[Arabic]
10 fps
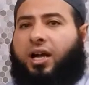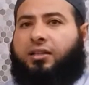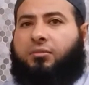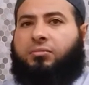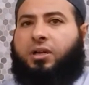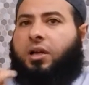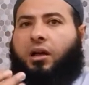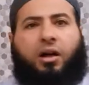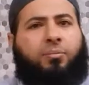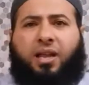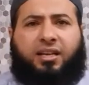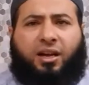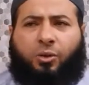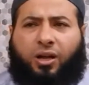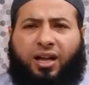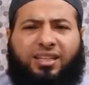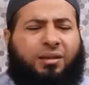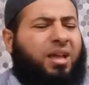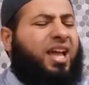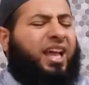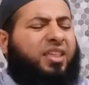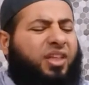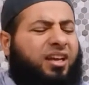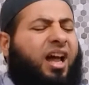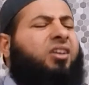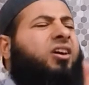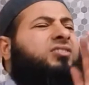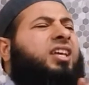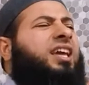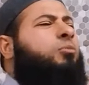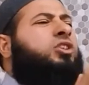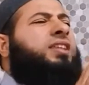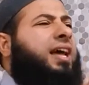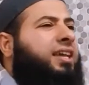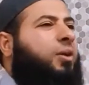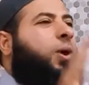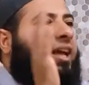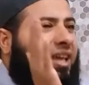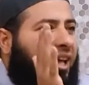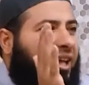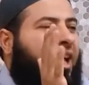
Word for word: آدم؟ قبل أن يخلق آدم إذا القضية منتهية وهي